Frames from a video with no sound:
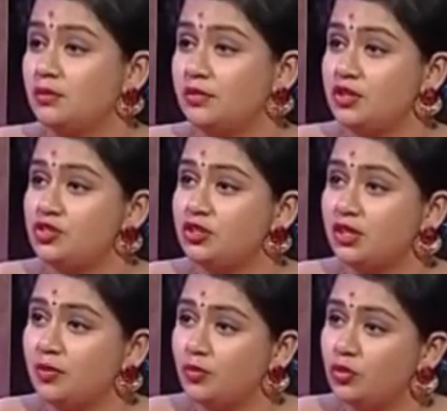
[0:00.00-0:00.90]

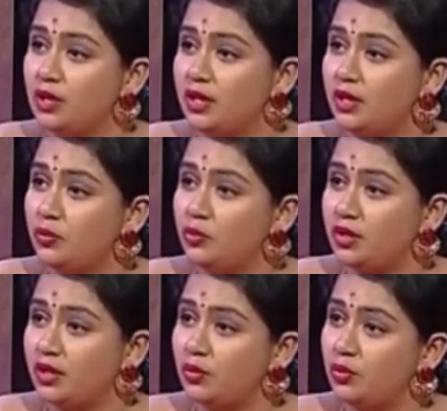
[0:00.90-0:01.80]
மனுஷனுக்கு முக்கியம்தான்
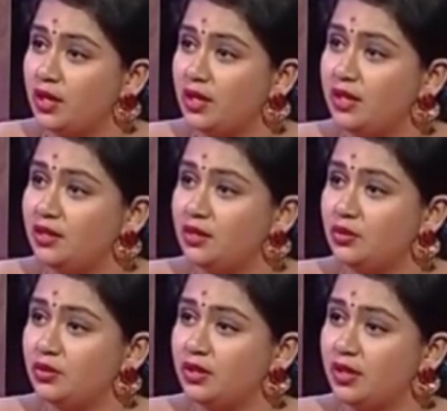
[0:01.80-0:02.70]
சாப்பாடு சாப்பாடே
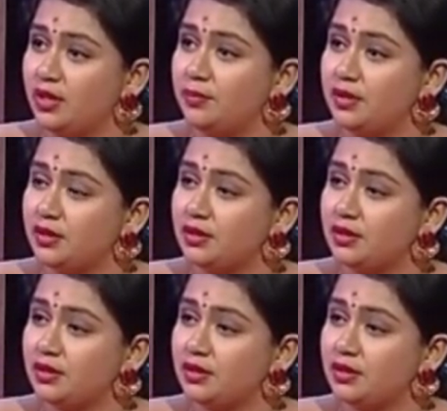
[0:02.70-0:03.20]
இல்லைனாக்க எப்படி வாழும்